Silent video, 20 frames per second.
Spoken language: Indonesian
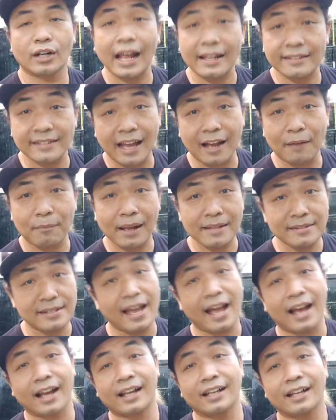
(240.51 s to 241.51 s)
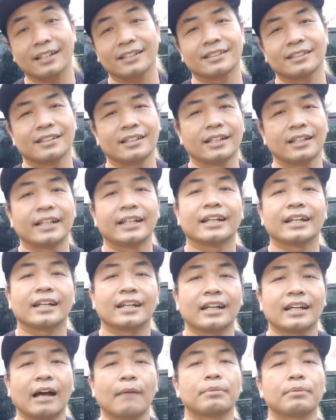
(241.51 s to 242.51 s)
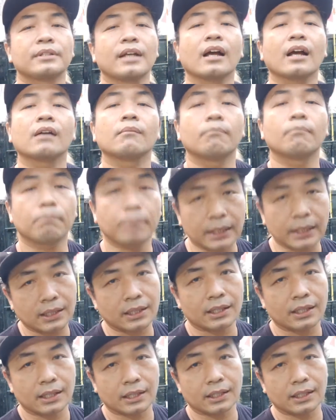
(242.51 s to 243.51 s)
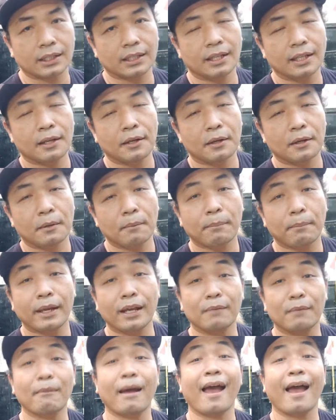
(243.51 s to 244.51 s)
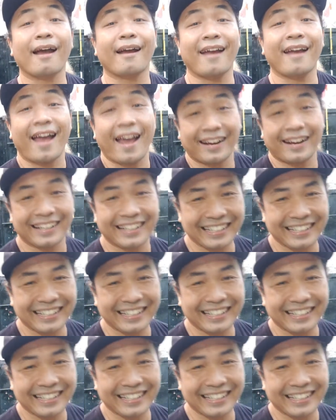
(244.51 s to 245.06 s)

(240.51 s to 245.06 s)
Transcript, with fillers: kacang panjang nggak bisa ngempet pengen makan